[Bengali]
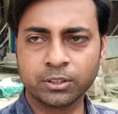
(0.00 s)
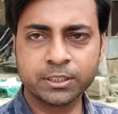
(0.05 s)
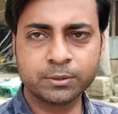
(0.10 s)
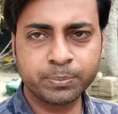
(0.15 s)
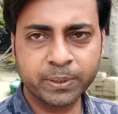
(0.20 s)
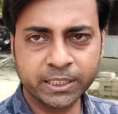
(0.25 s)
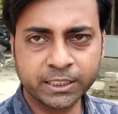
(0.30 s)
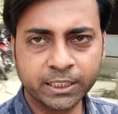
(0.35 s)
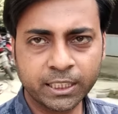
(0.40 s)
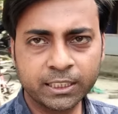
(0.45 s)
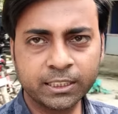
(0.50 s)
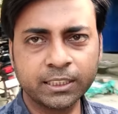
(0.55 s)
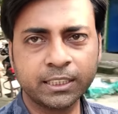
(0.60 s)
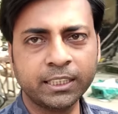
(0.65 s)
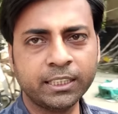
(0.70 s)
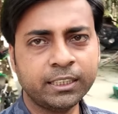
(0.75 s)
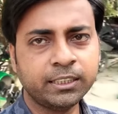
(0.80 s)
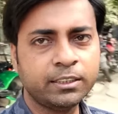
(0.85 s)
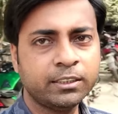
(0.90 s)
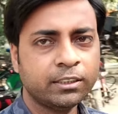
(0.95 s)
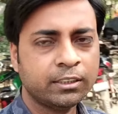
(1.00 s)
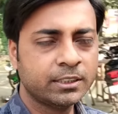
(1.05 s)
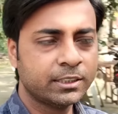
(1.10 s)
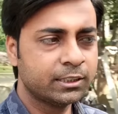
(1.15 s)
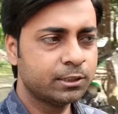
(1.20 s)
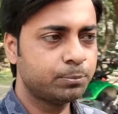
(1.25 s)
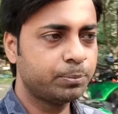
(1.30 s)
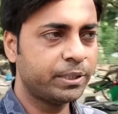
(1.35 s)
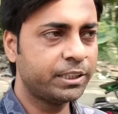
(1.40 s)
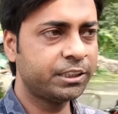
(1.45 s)
তো স্পেশাল দিনে
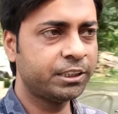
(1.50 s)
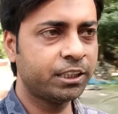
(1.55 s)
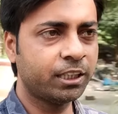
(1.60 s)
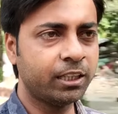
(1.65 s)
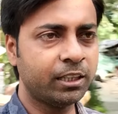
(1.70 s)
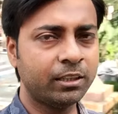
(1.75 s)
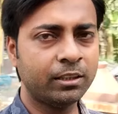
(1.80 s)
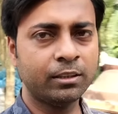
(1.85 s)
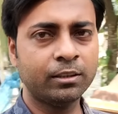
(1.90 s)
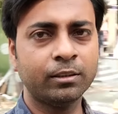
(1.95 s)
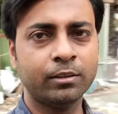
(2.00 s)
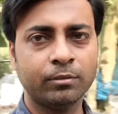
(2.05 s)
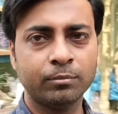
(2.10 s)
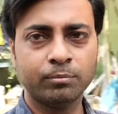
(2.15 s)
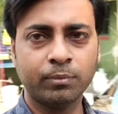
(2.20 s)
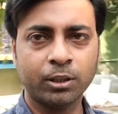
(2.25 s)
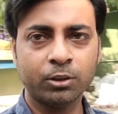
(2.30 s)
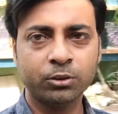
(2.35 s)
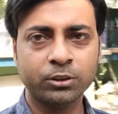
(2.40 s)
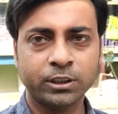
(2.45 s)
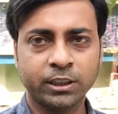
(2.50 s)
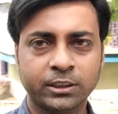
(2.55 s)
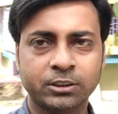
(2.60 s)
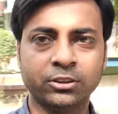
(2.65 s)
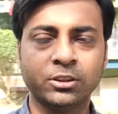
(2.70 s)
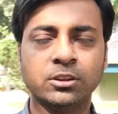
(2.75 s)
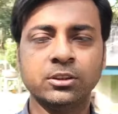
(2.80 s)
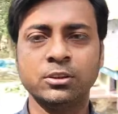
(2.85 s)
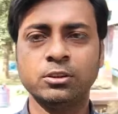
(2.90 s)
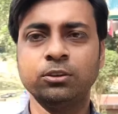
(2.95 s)
স্পেশাল মানুষের
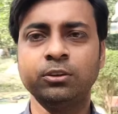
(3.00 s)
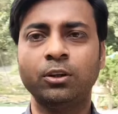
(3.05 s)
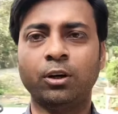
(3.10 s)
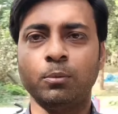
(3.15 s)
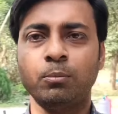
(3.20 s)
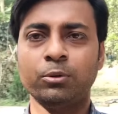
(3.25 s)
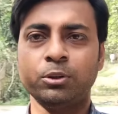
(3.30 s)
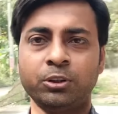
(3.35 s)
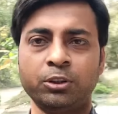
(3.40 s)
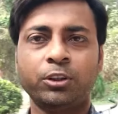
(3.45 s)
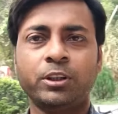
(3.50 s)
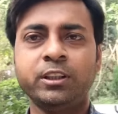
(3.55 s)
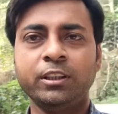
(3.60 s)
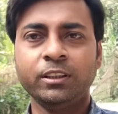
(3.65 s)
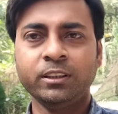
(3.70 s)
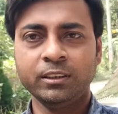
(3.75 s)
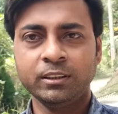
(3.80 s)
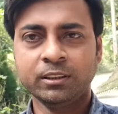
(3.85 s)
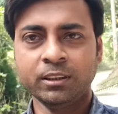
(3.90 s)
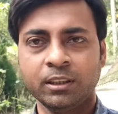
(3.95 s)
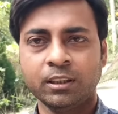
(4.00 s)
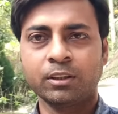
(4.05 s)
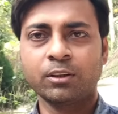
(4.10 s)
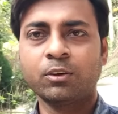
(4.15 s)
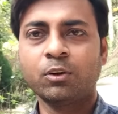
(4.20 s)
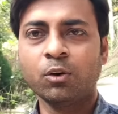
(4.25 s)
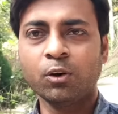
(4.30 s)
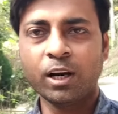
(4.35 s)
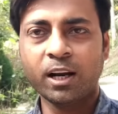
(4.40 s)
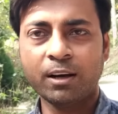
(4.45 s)
জন্য অবশ্যই
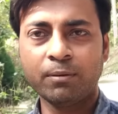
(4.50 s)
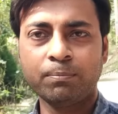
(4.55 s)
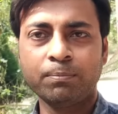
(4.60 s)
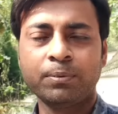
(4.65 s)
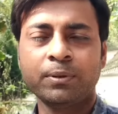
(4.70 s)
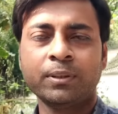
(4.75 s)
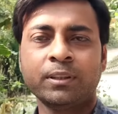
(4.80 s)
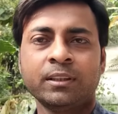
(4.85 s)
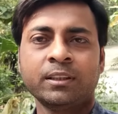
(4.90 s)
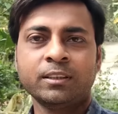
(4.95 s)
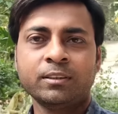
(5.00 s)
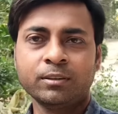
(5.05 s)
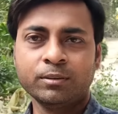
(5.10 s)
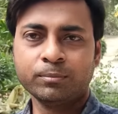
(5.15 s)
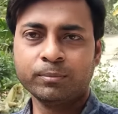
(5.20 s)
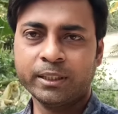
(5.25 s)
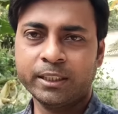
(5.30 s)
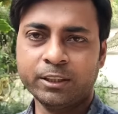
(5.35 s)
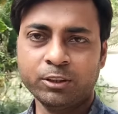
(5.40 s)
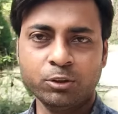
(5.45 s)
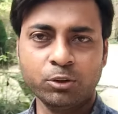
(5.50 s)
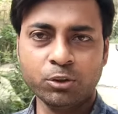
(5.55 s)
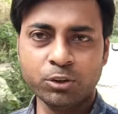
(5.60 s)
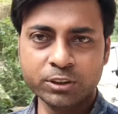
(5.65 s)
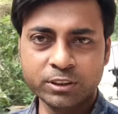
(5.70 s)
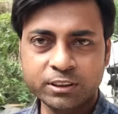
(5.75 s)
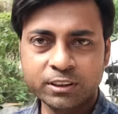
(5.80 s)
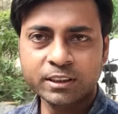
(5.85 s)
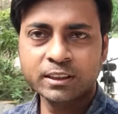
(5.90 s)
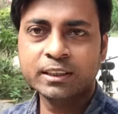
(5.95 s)
গোলাপ মানে
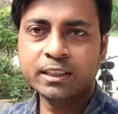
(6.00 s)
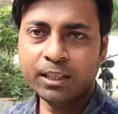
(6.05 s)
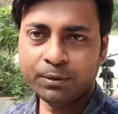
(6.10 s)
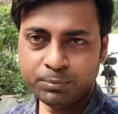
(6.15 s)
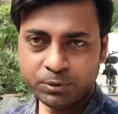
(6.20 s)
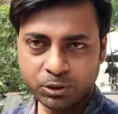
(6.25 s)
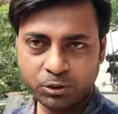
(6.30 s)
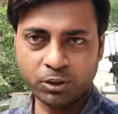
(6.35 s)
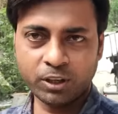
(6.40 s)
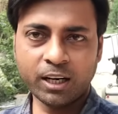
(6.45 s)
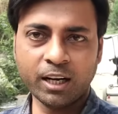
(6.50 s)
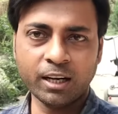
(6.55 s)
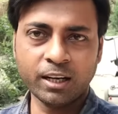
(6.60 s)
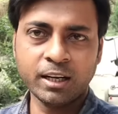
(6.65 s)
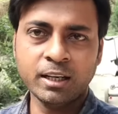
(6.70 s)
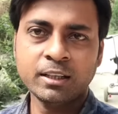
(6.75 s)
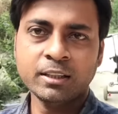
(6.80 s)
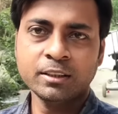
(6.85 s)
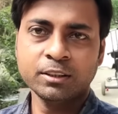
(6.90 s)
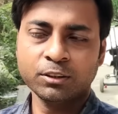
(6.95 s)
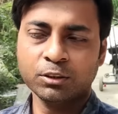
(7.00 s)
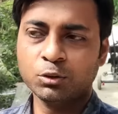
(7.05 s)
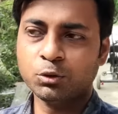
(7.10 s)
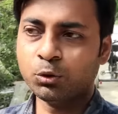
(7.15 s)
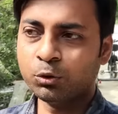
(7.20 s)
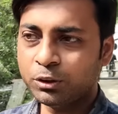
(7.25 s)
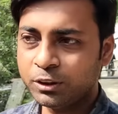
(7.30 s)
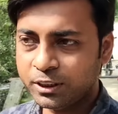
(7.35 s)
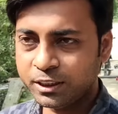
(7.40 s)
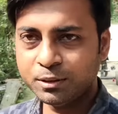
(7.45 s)
রোজ গিফট করা
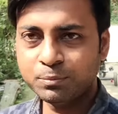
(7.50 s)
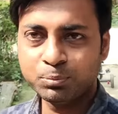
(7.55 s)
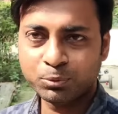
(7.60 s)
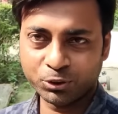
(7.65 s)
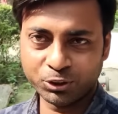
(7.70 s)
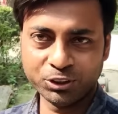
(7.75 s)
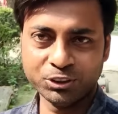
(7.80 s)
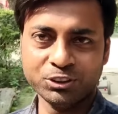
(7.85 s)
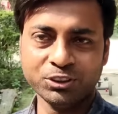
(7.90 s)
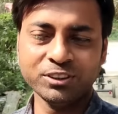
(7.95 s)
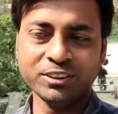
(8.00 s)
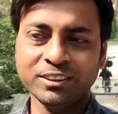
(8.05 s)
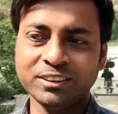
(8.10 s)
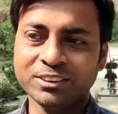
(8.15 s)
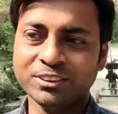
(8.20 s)
অতি প্রয়োজন